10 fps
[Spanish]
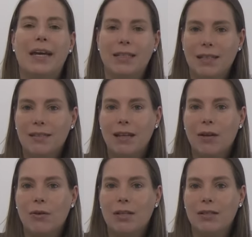Esas
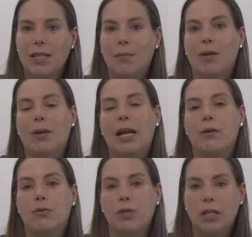células se llaman
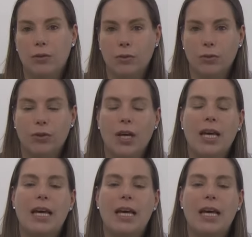melanocitos